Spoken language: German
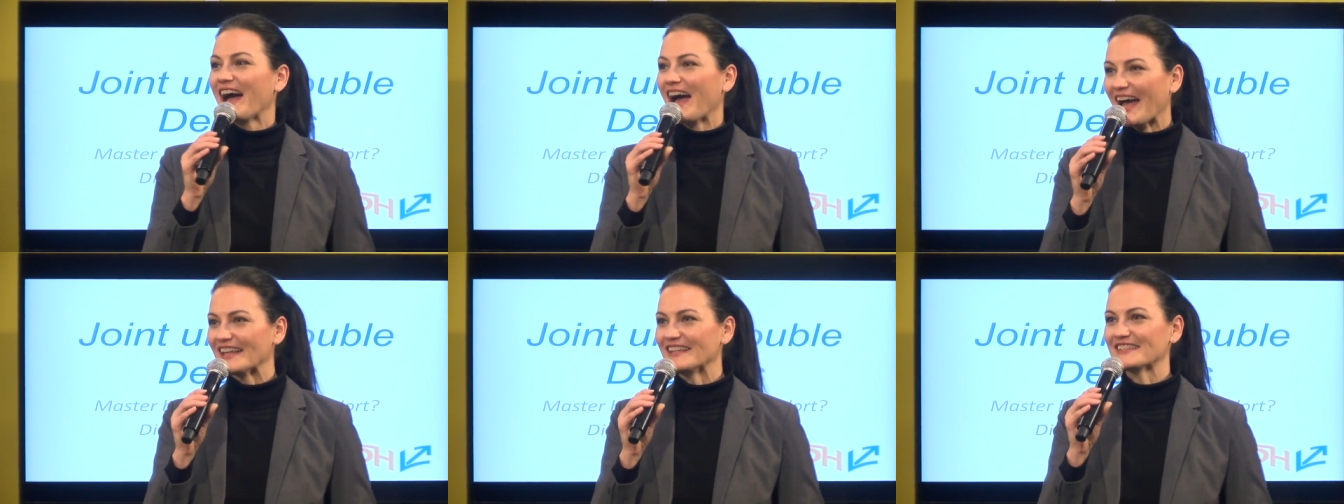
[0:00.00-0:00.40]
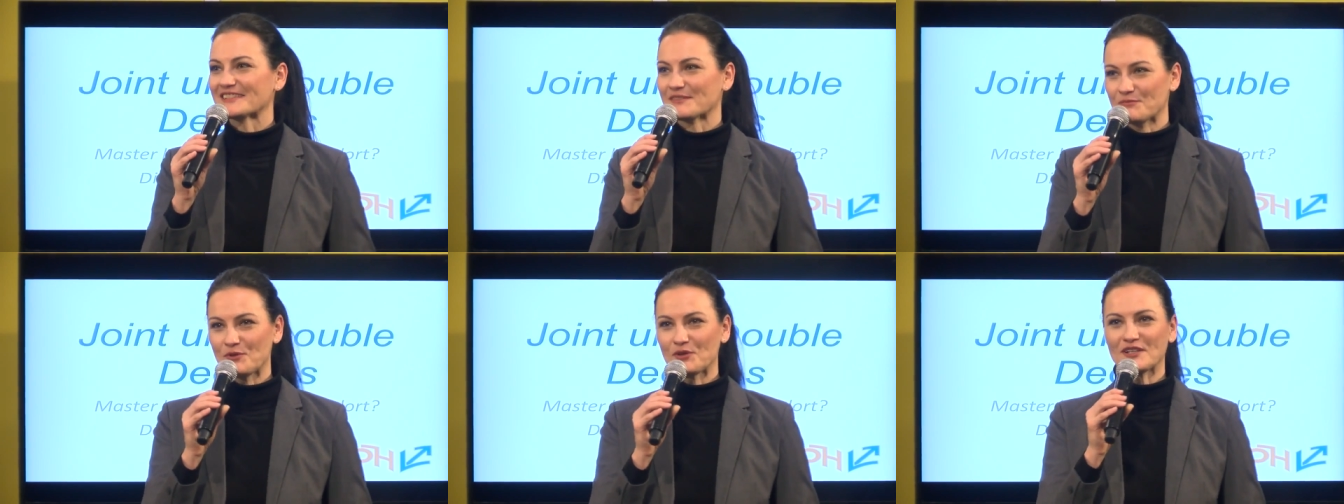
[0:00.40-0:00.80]

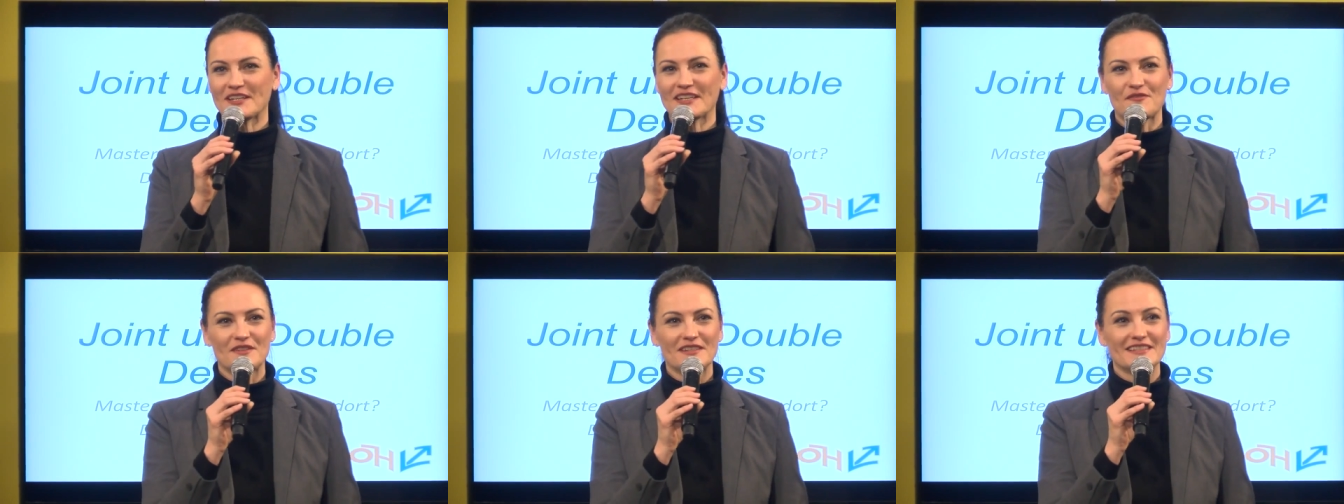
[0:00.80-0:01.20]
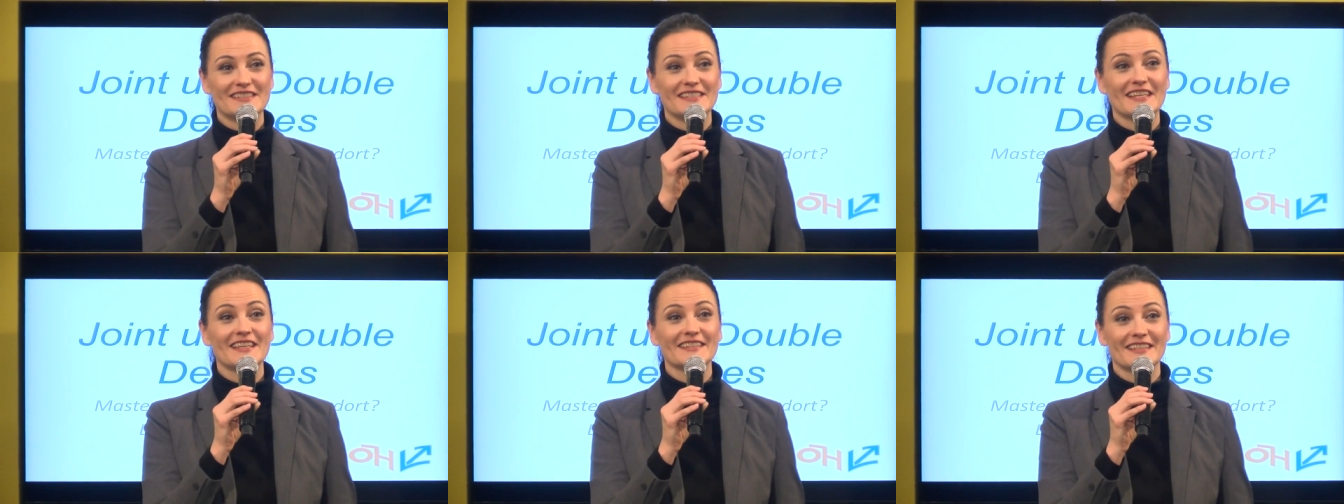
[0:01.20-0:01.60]
Alles Mögliche finden
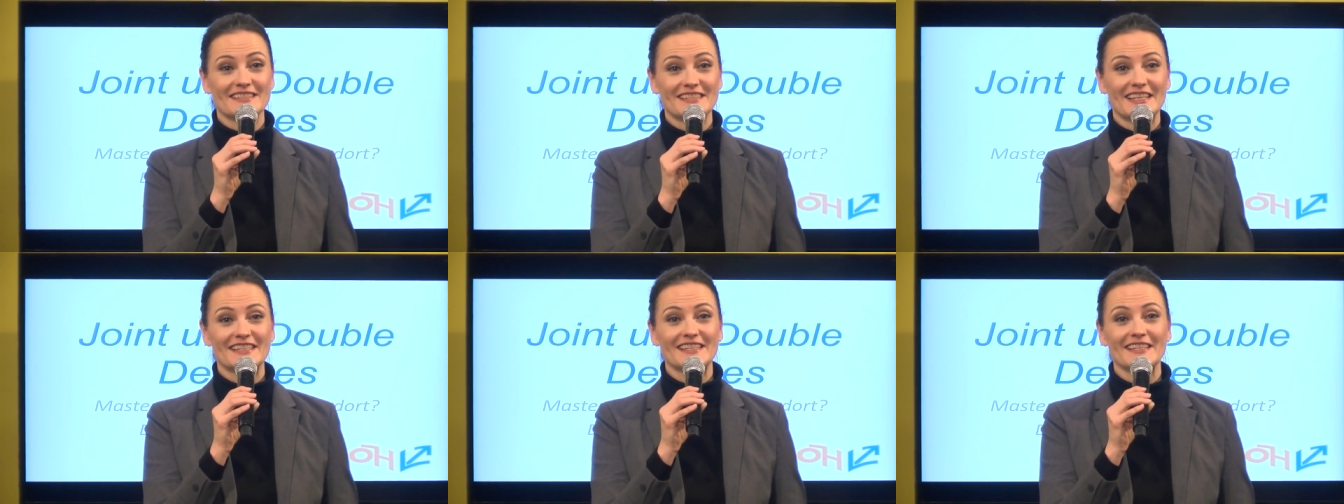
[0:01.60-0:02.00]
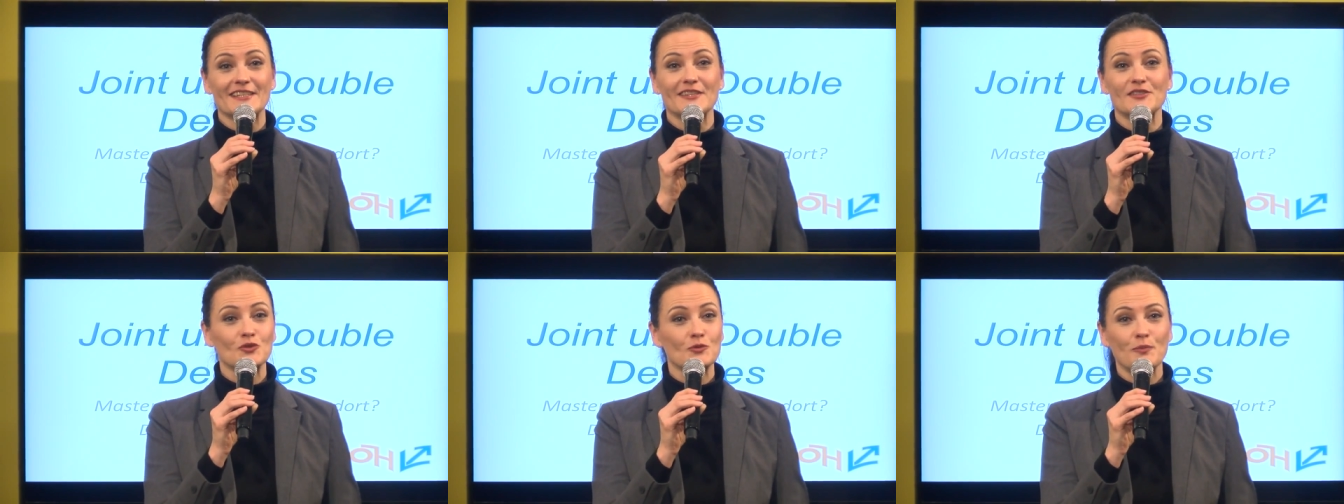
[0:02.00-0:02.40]
Sie hier
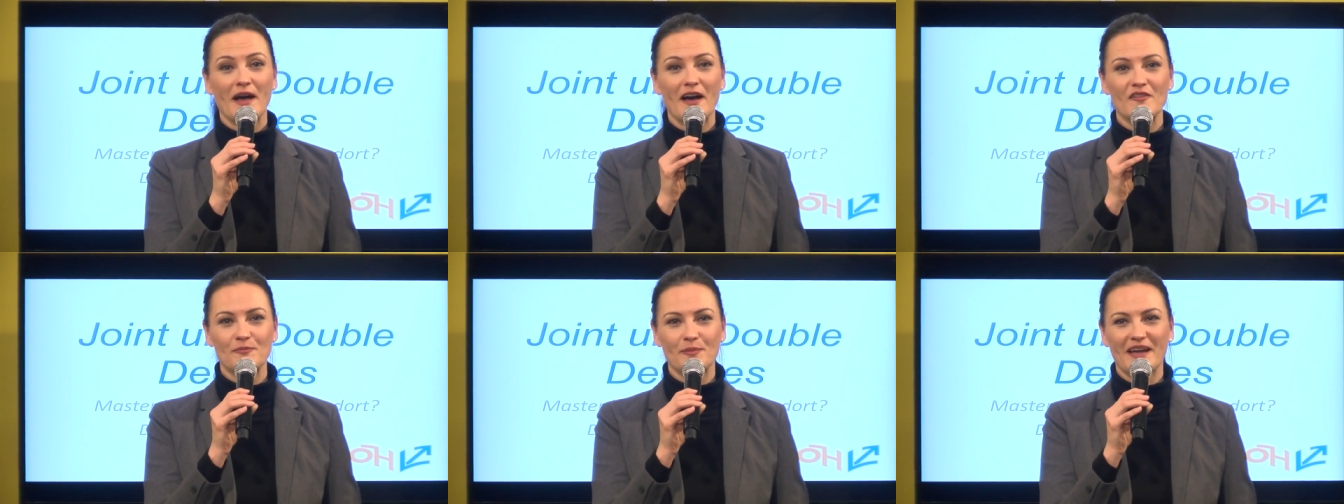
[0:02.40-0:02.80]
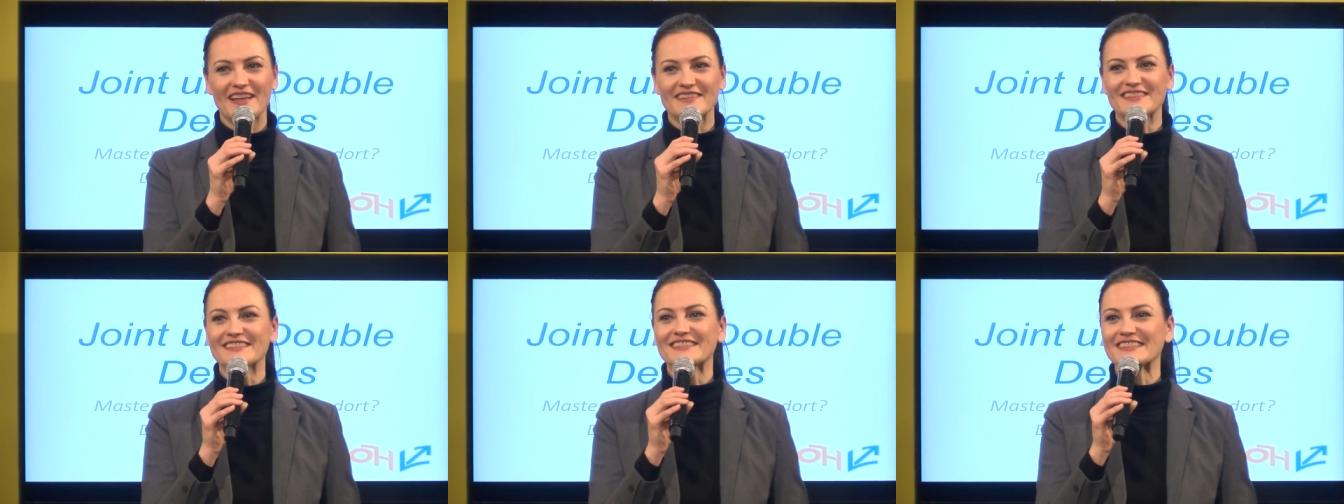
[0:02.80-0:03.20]
tatsächlich super
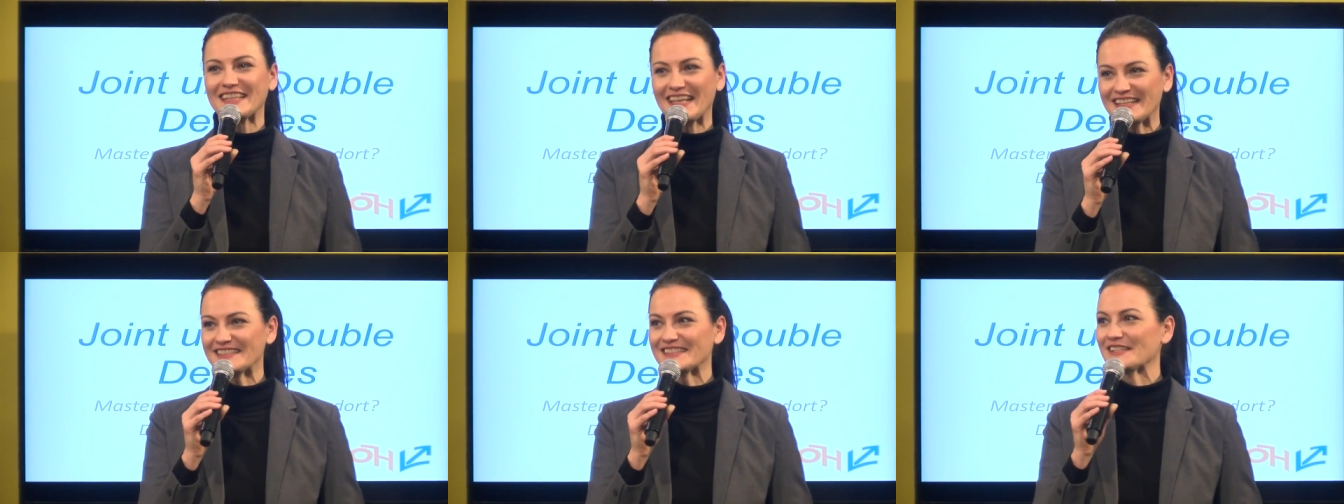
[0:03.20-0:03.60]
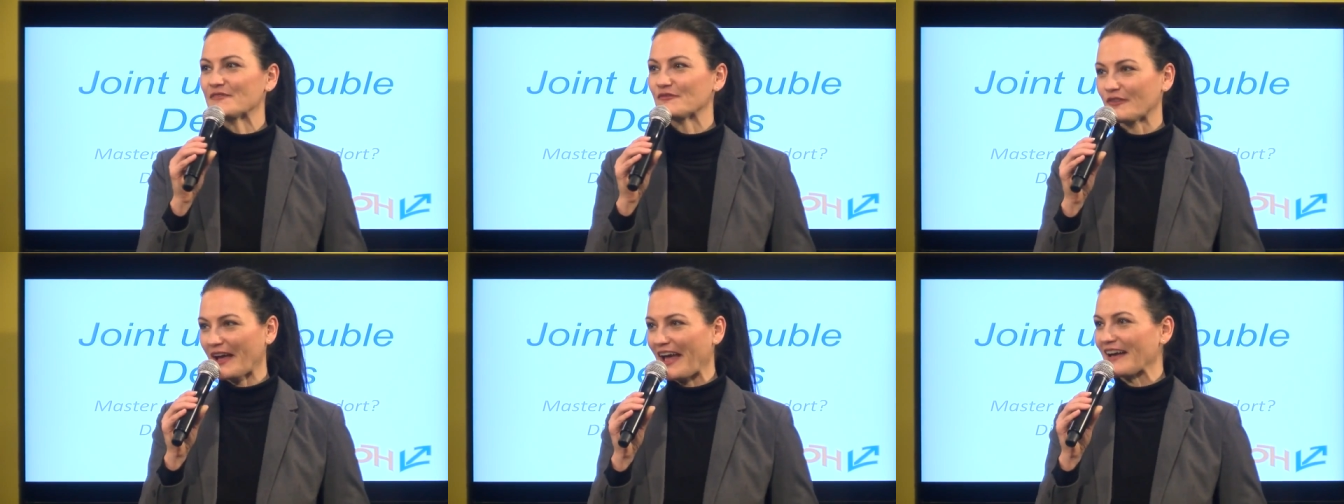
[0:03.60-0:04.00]
aufbereitet. Gehen Sie
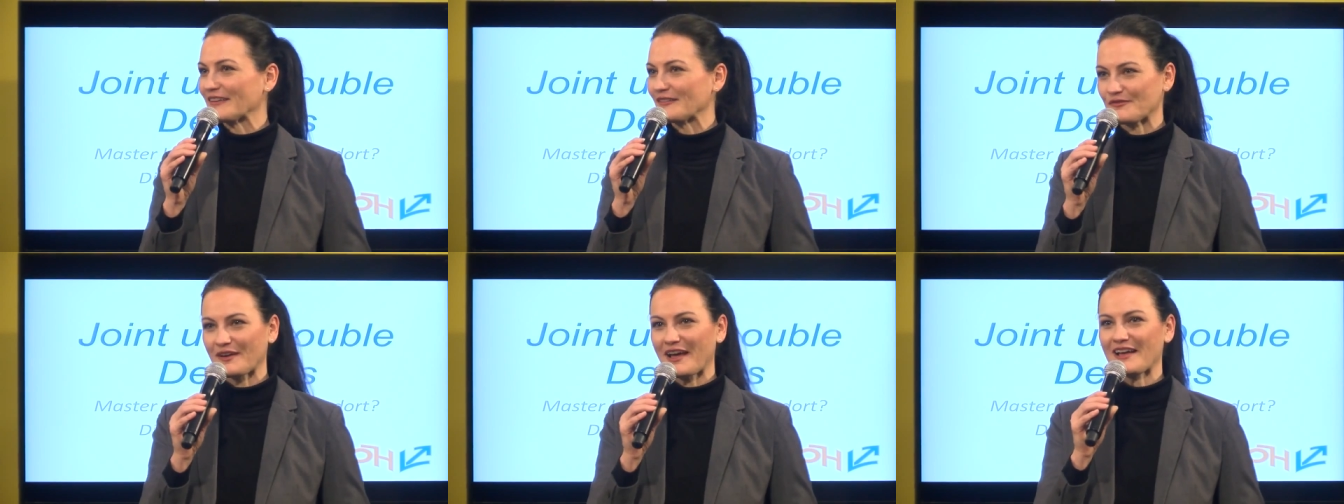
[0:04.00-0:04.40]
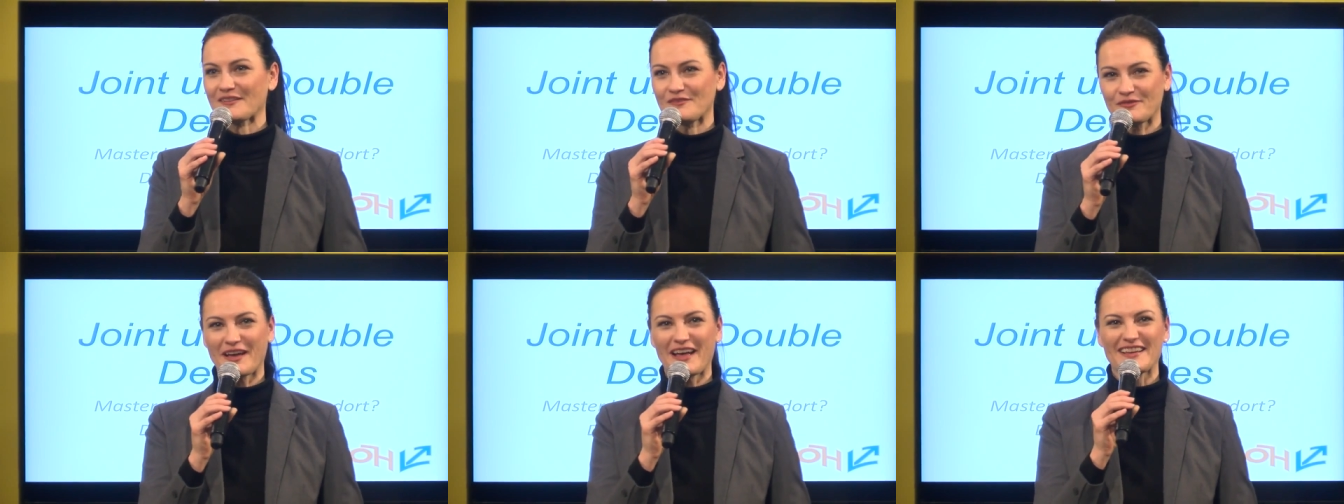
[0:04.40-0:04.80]
Fragen,
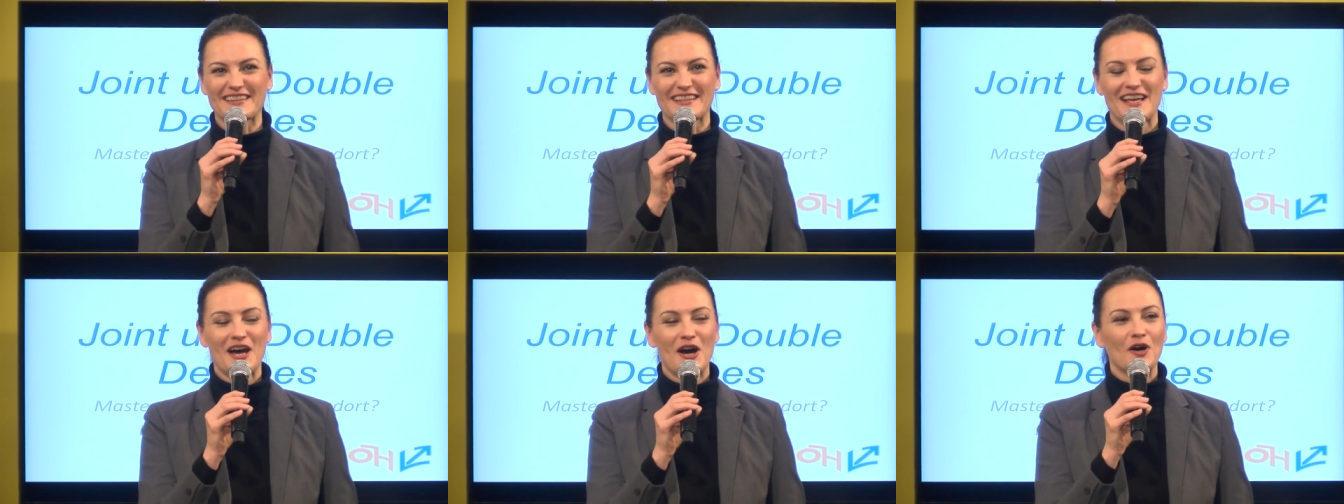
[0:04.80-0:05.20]
Fragen, Fragen.